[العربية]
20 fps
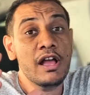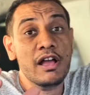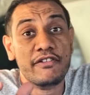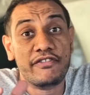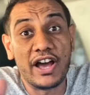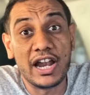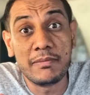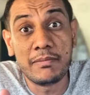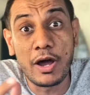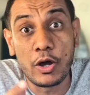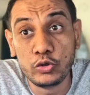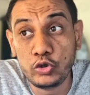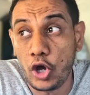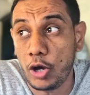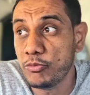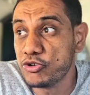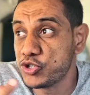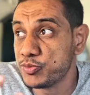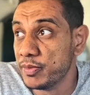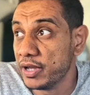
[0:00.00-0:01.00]
فالموضوع
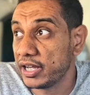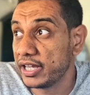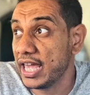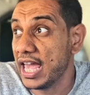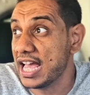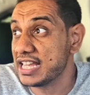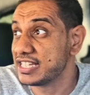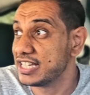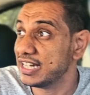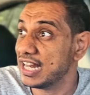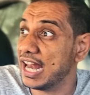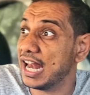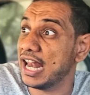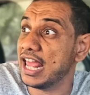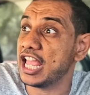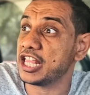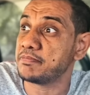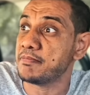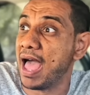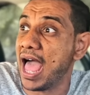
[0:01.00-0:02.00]
مش مقياس ان انا
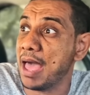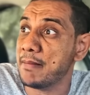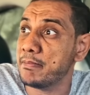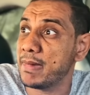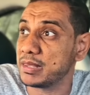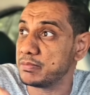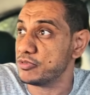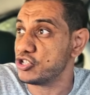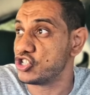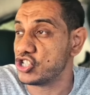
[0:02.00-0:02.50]
لقيت محمد مش